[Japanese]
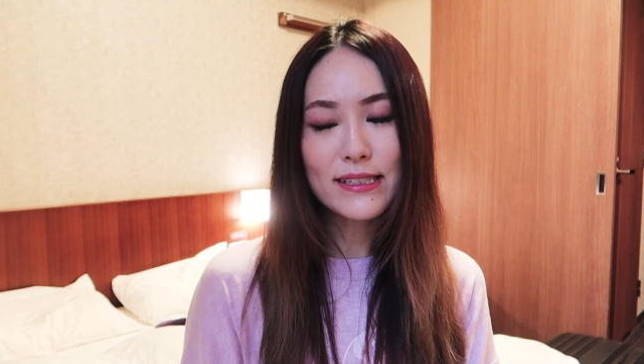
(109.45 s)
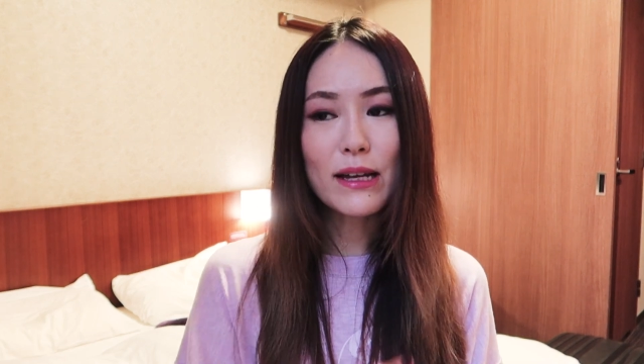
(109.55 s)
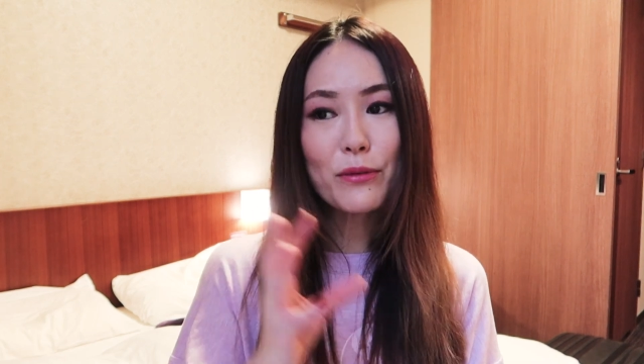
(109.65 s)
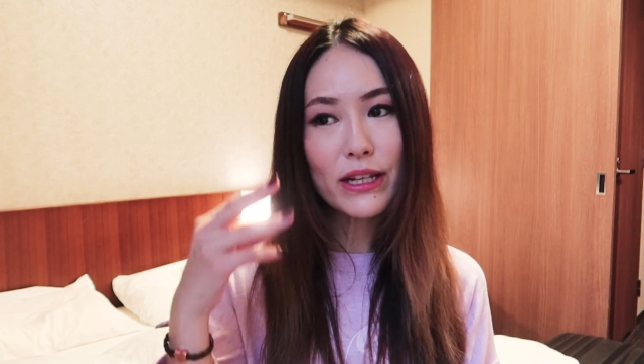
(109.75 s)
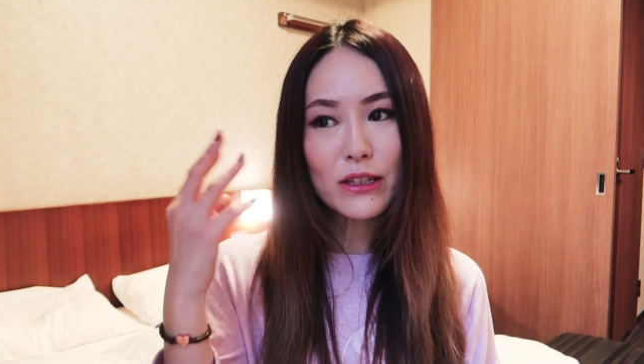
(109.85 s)
時
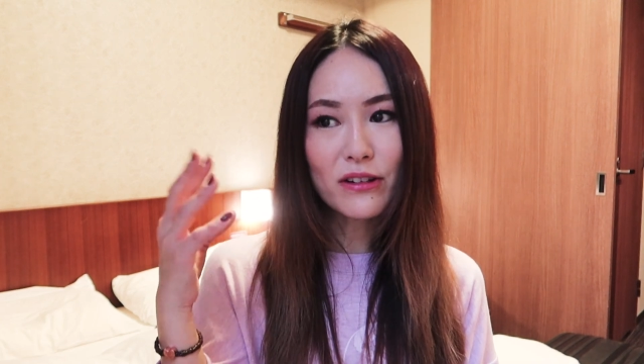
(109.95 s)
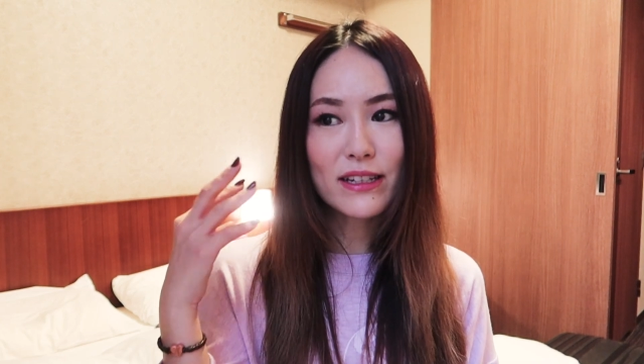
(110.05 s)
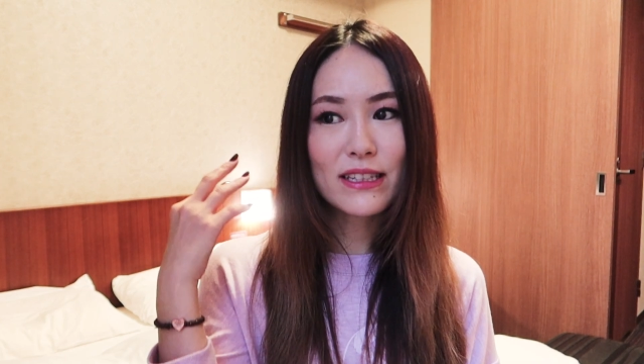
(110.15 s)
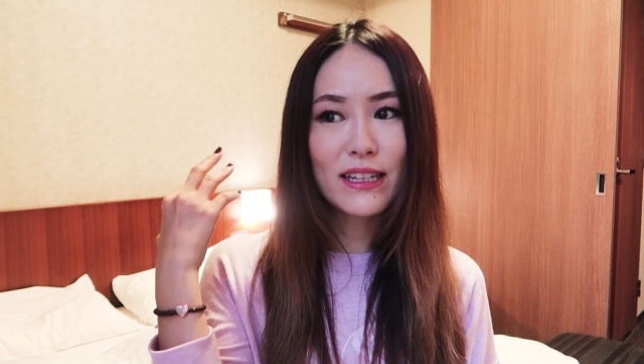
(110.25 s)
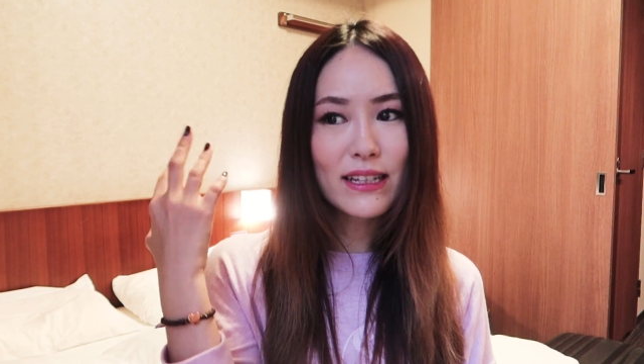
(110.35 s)
差ボケと
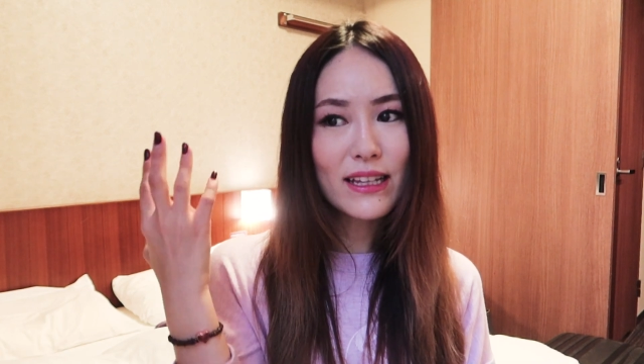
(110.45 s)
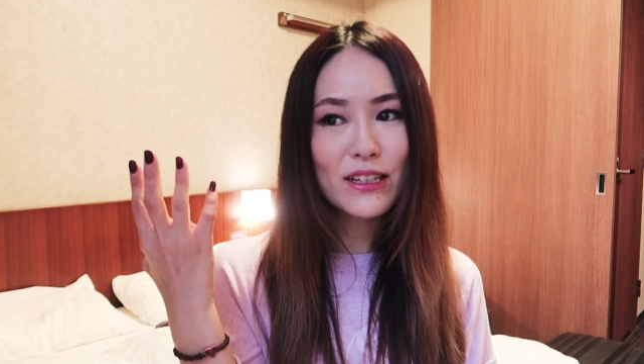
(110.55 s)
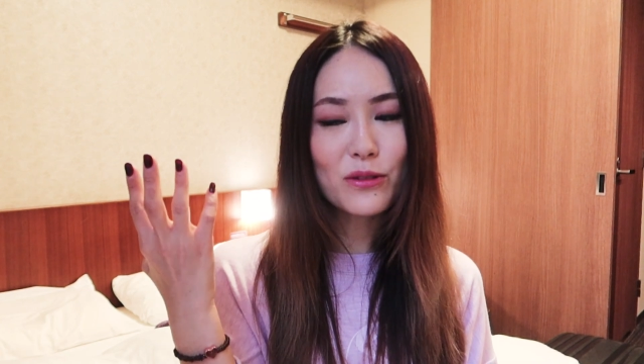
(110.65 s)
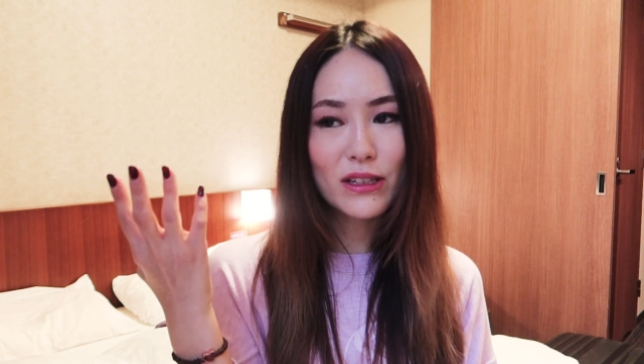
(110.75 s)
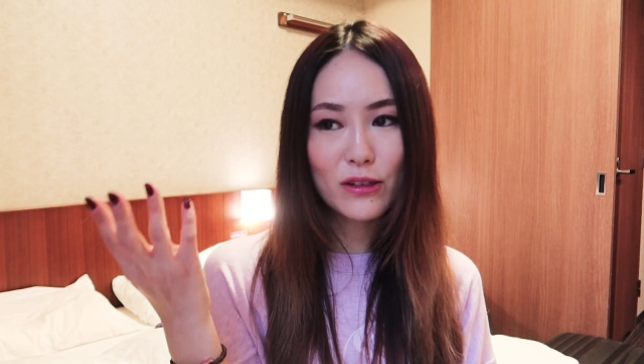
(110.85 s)
かで寝れな
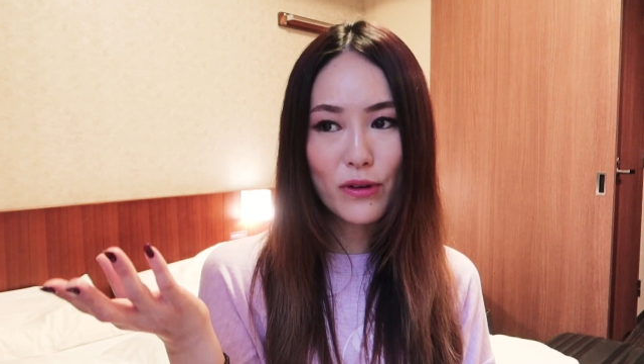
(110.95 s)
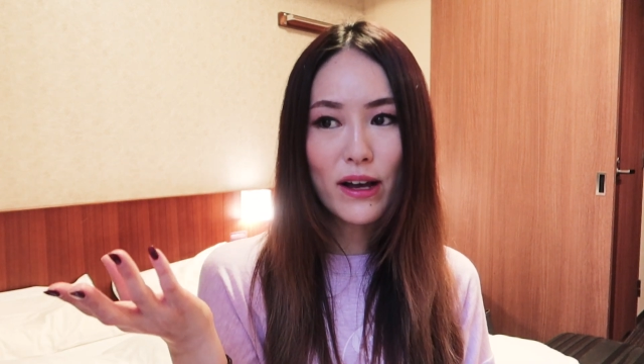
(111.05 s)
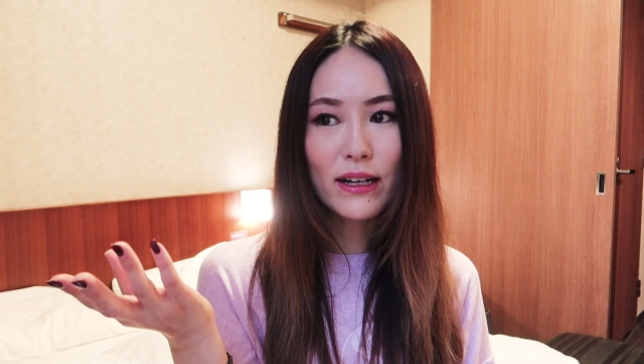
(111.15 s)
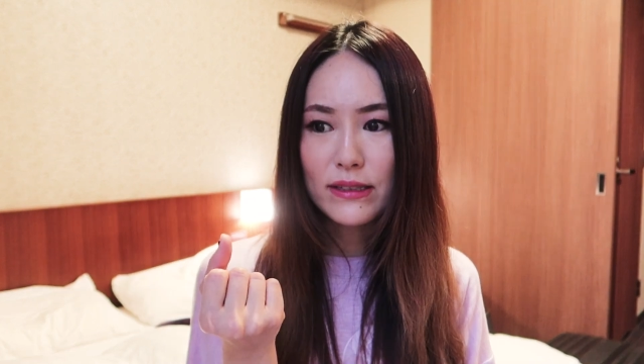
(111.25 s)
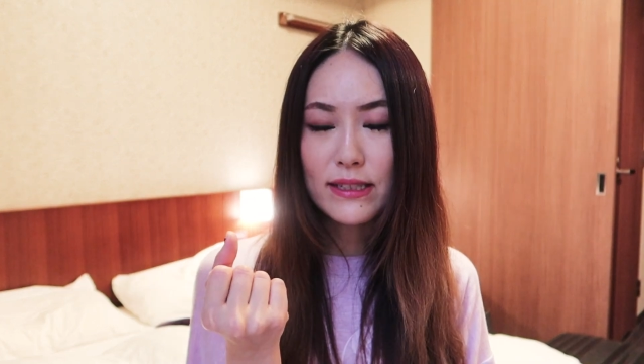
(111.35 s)
い時は